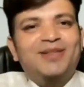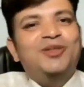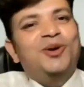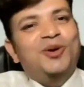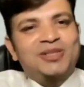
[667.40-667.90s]

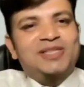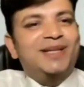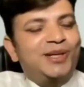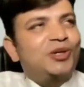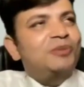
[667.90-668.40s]
दोनों
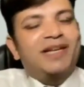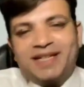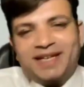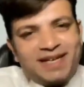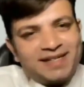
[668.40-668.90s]
जिंदगियों को मैंने
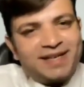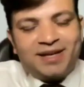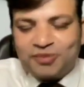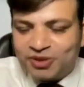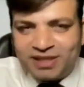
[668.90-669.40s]
देखा है सर
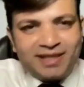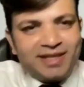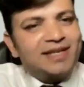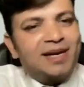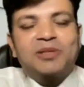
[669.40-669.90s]
एक वो जिंदगी
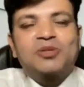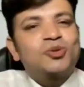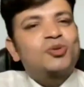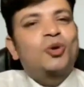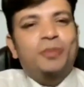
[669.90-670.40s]
जहां पे सौ
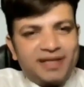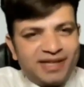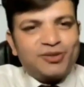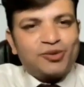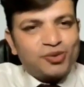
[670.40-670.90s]
सौ रुपए के
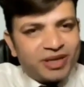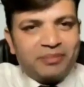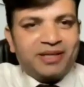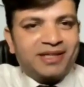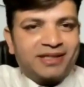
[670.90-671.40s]
लिए सोचना
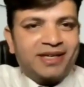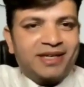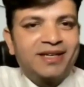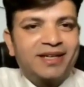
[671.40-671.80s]
पड़ता था